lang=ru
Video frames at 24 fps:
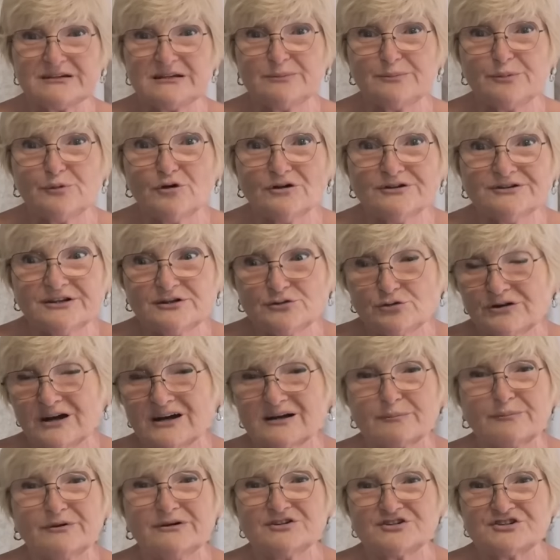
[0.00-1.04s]
не полная, ну
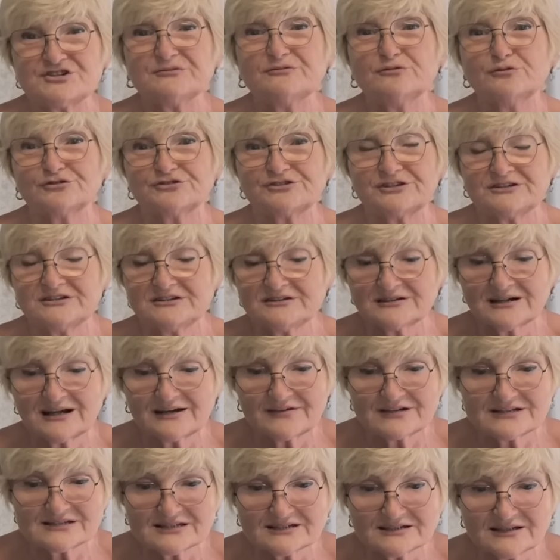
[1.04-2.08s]
как бы живот ей не
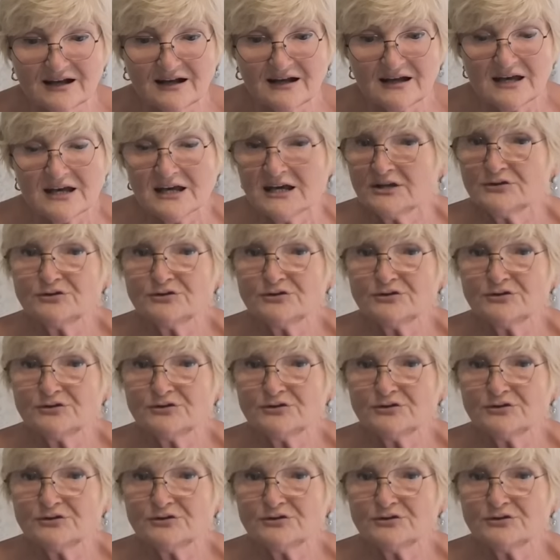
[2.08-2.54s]
нравится, да.